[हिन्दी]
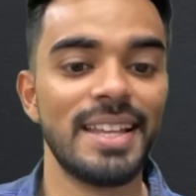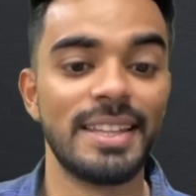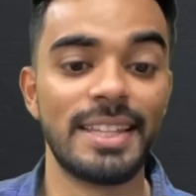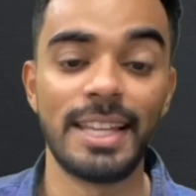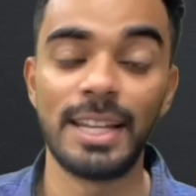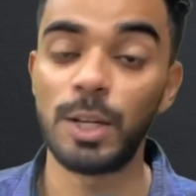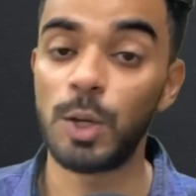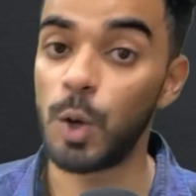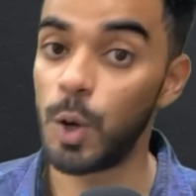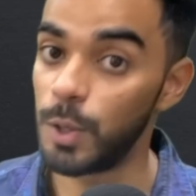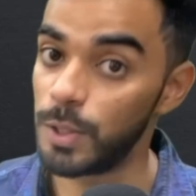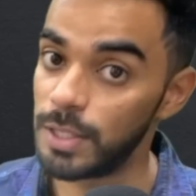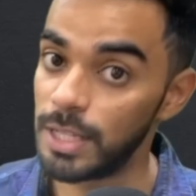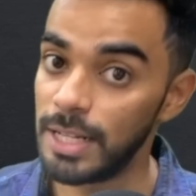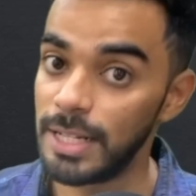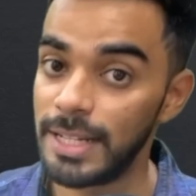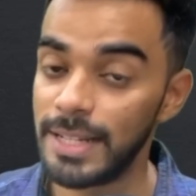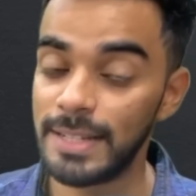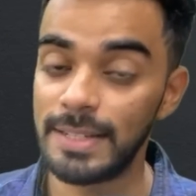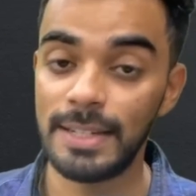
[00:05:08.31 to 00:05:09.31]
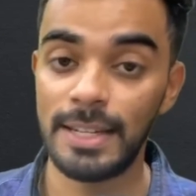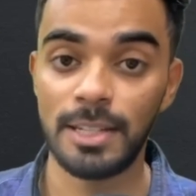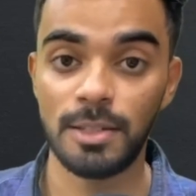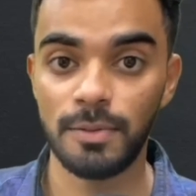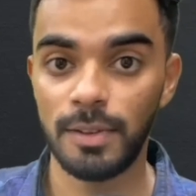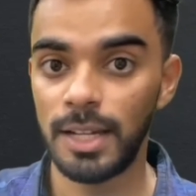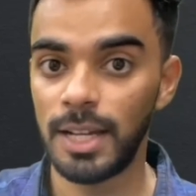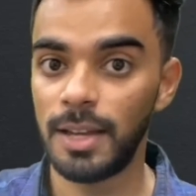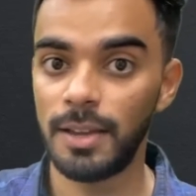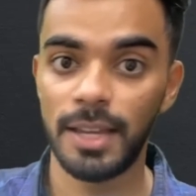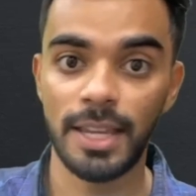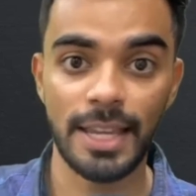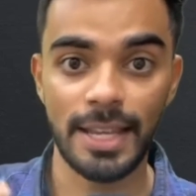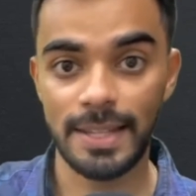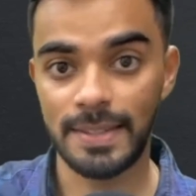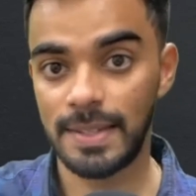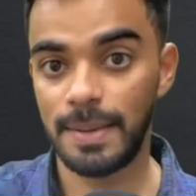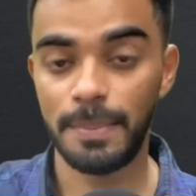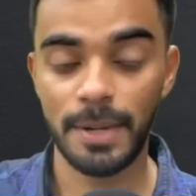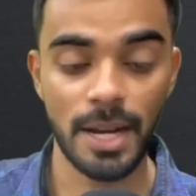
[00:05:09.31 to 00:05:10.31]
देन कॉन्सेंटसनेस वाला
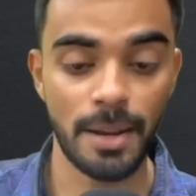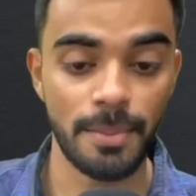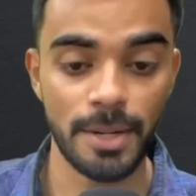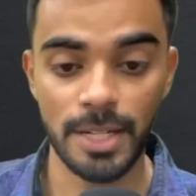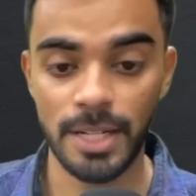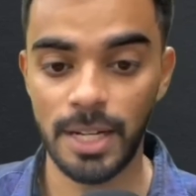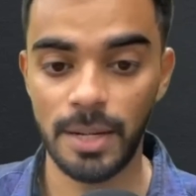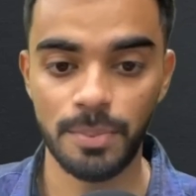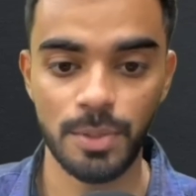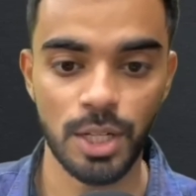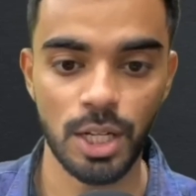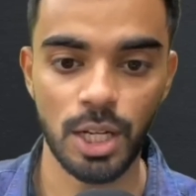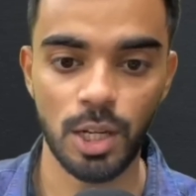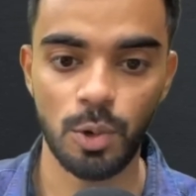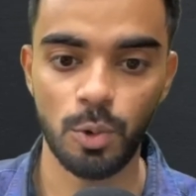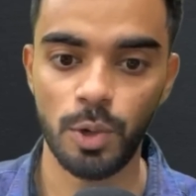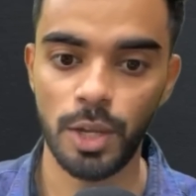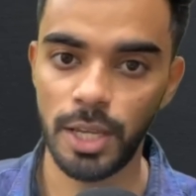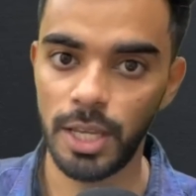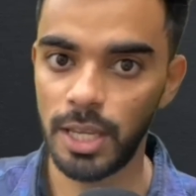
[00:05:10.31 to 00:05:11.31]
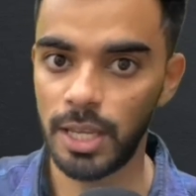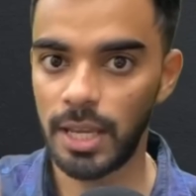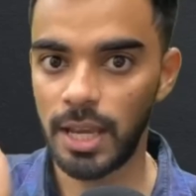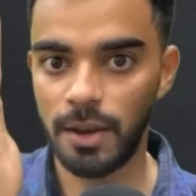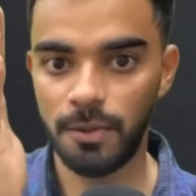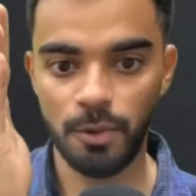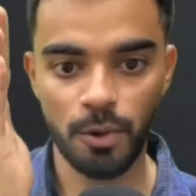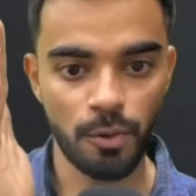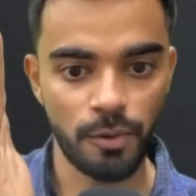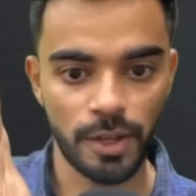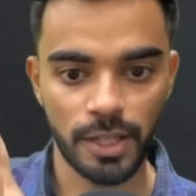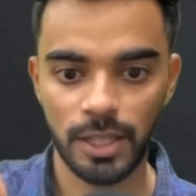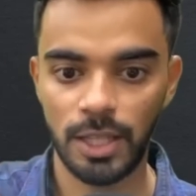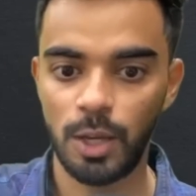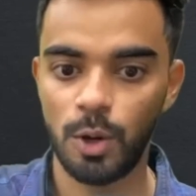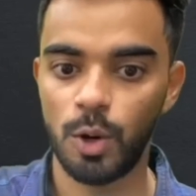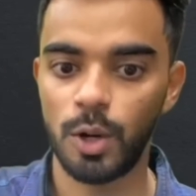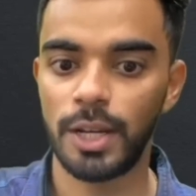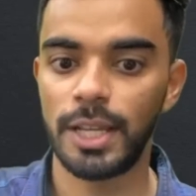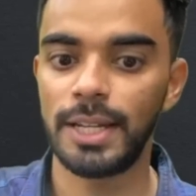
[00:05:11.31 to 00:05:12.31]
कैसा पैरामीटर आप चेक करोगे कि क्या वो
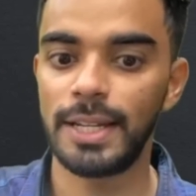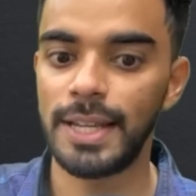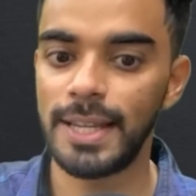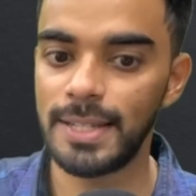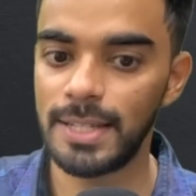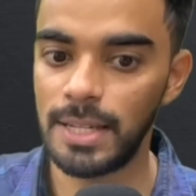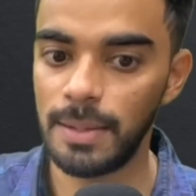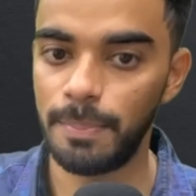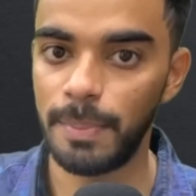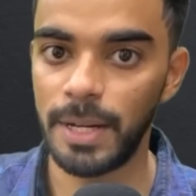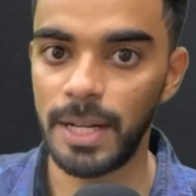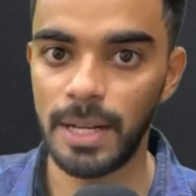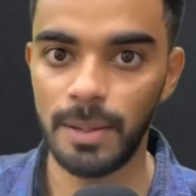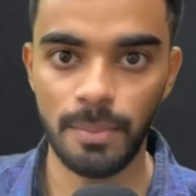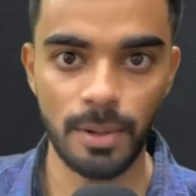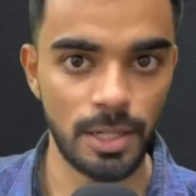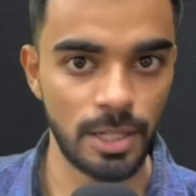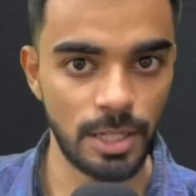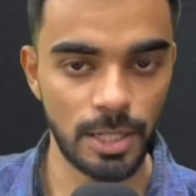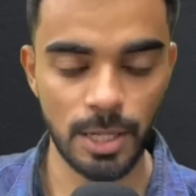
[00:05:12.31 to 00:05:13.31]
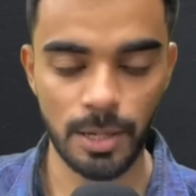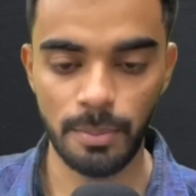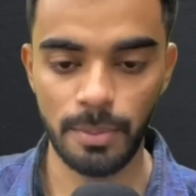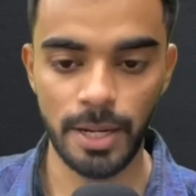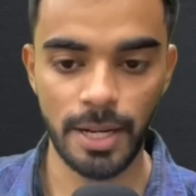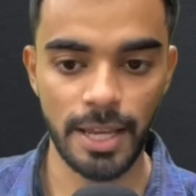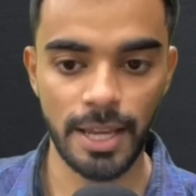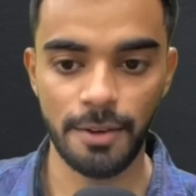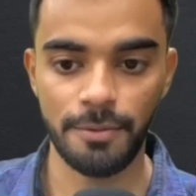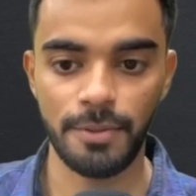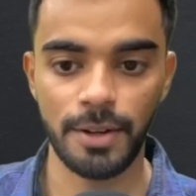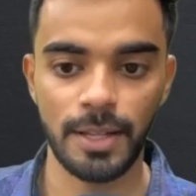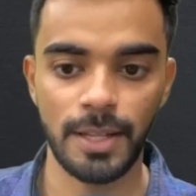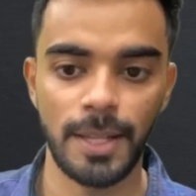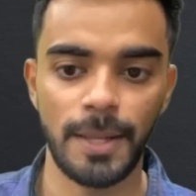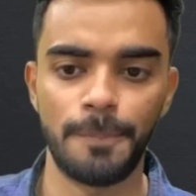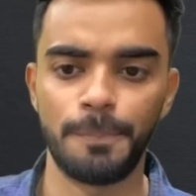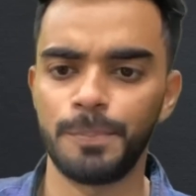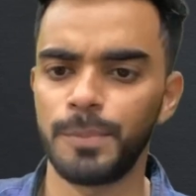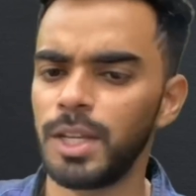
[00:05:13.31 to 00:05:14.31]
व्यक्ति ऑर्गेनाइज डिपेंडेबल डिटर्मेंट है या फिर
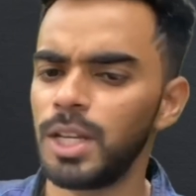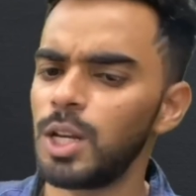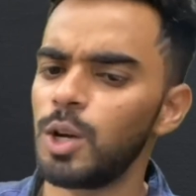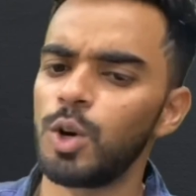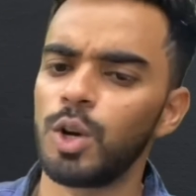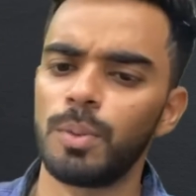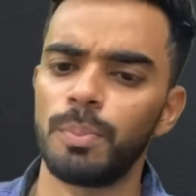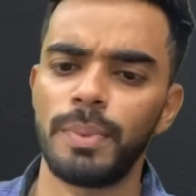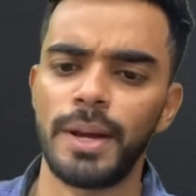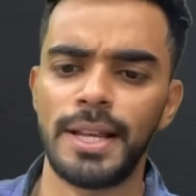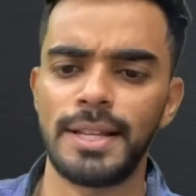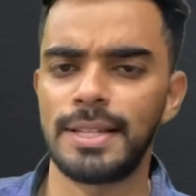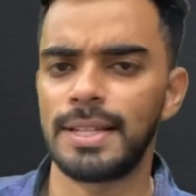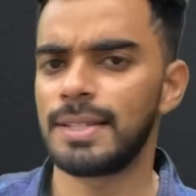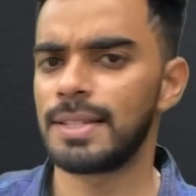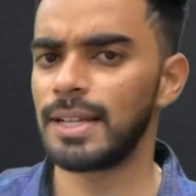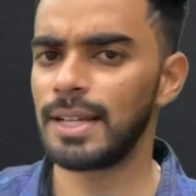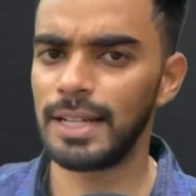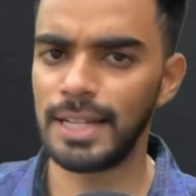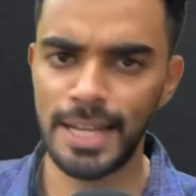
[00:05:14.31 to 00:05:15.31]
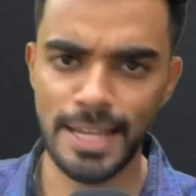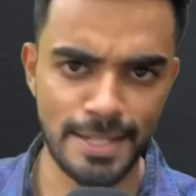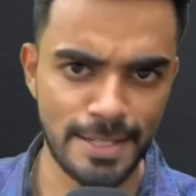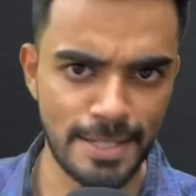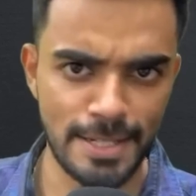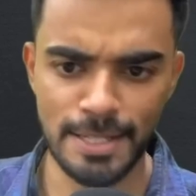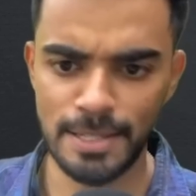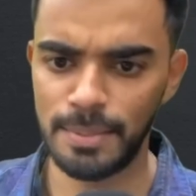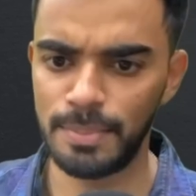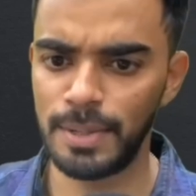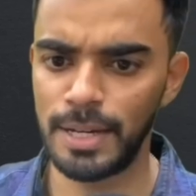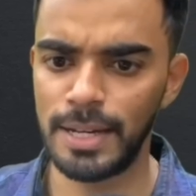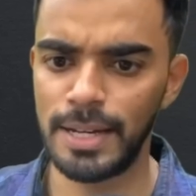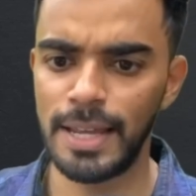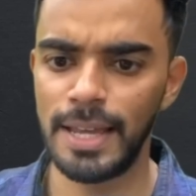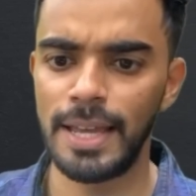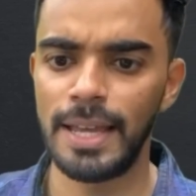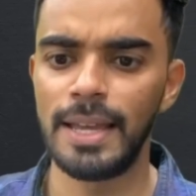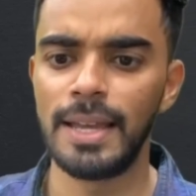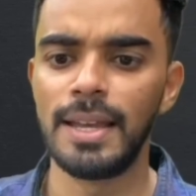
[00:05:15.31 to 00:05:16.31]
नहीं है ना और बाई चांस अगर लेस डिसिप्लिन
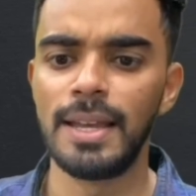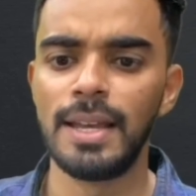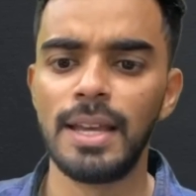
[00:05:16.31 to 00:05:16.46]
है